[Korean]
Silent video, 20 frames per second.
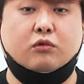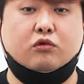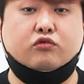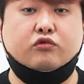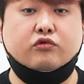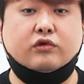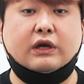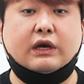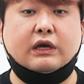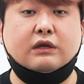뭐
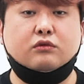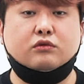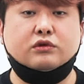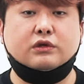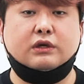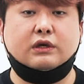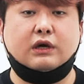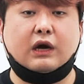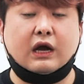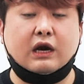군대라는
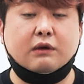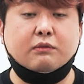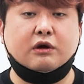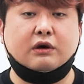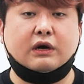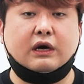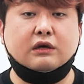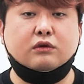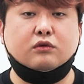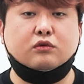곳이 까라면
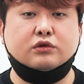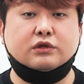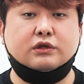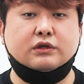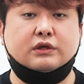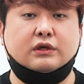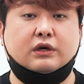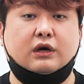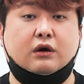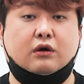까는
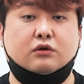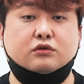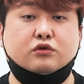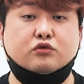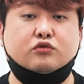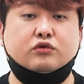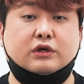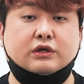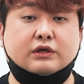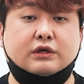곳이니까 어쩔
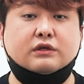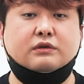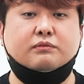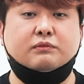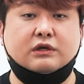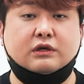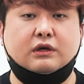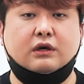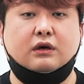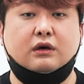수가
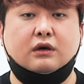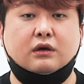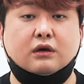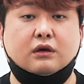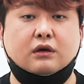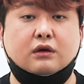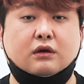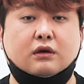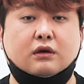있겠습니까?